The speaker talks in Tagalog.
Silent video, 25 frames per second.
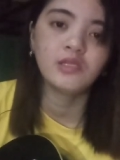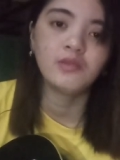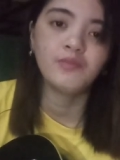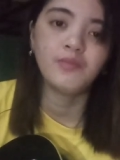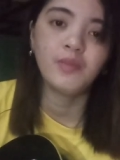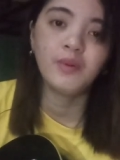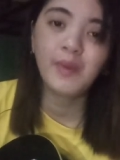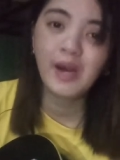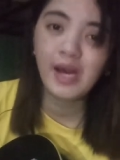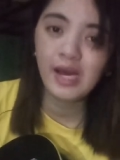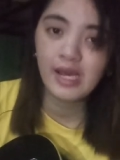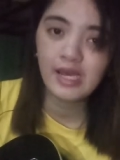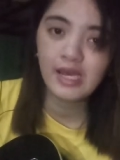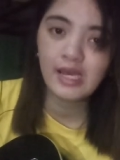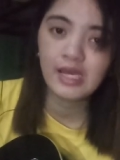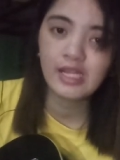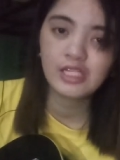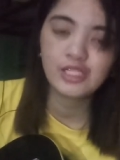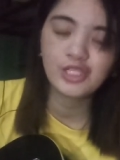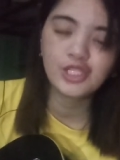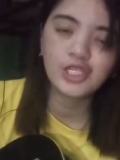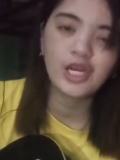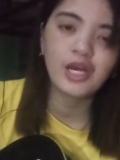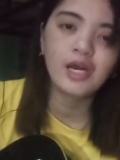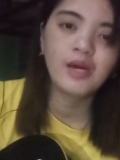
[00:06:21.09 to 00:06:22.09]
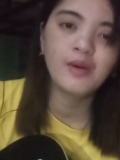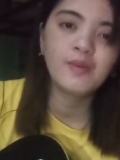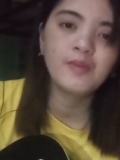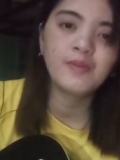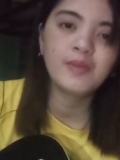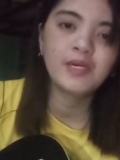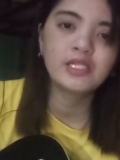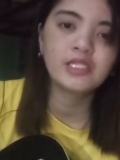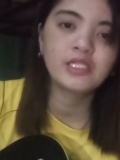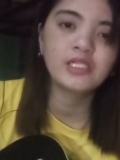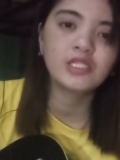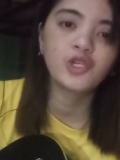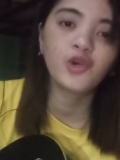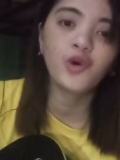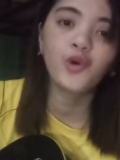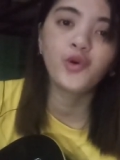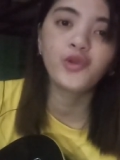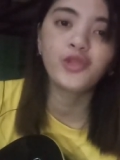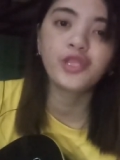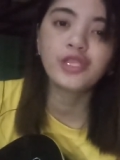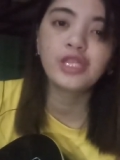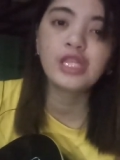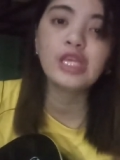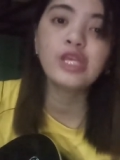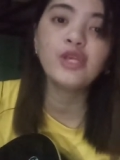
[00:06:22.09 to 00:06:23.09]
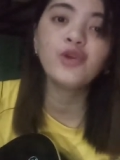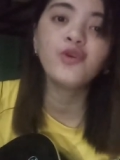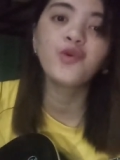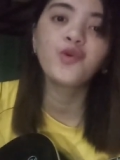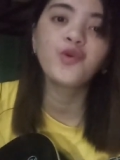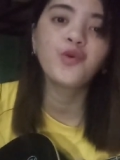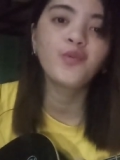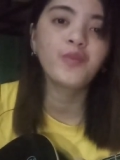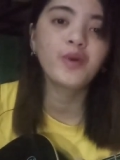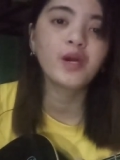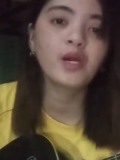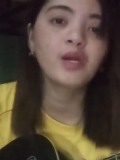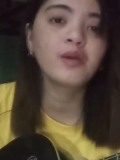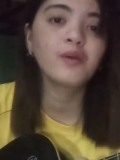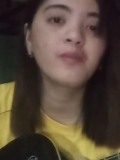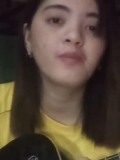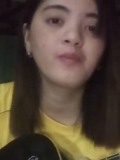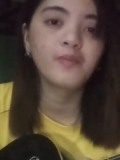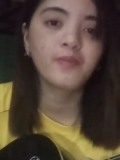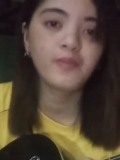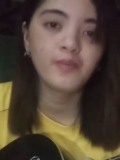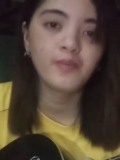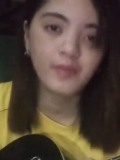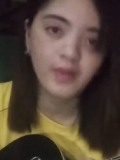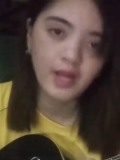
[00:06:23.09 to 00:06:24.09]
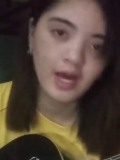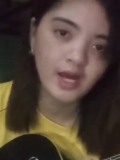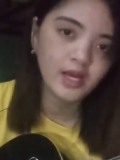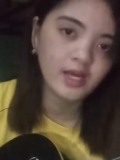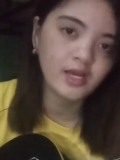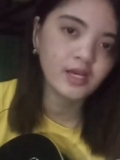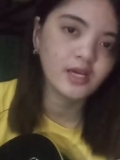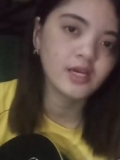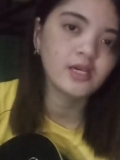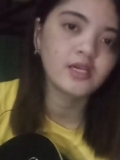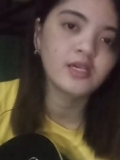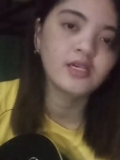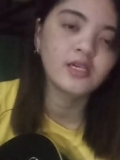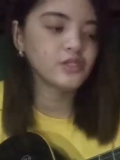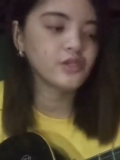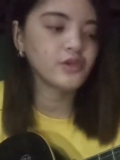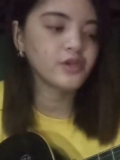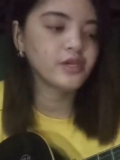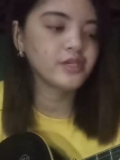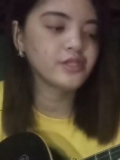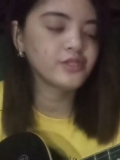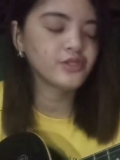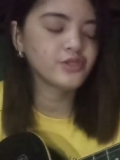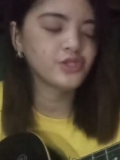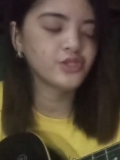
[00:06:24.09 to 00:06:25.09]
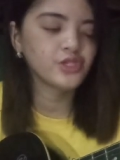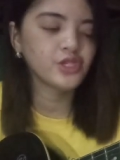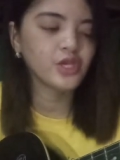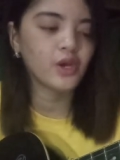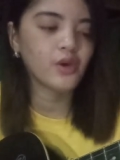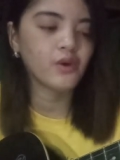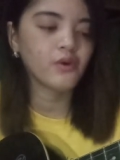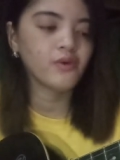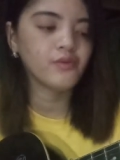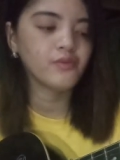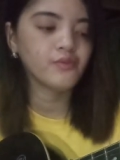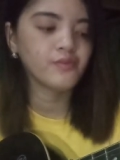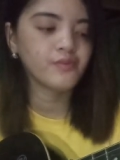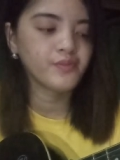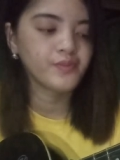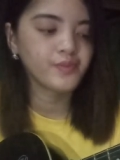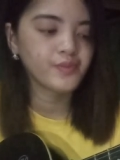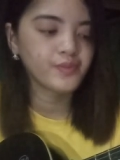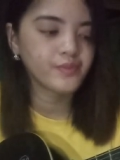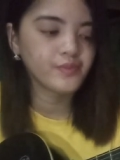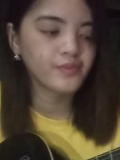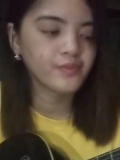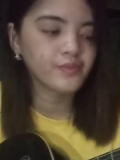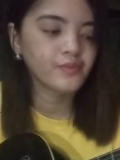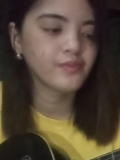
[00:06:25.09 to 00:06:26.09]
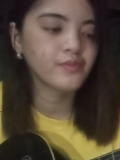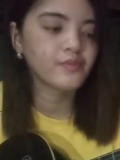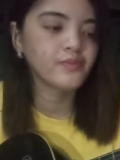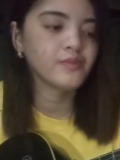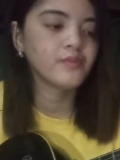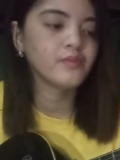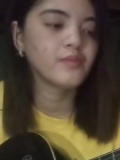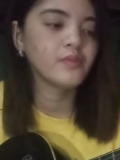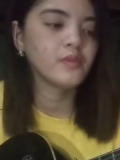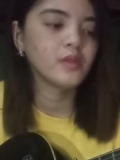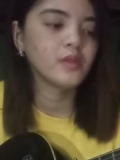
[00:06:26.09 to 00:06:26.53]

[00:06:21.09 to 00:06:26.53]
mabagal, tsaka mas konti yung pag-pluck. So, ganito siya. Mm.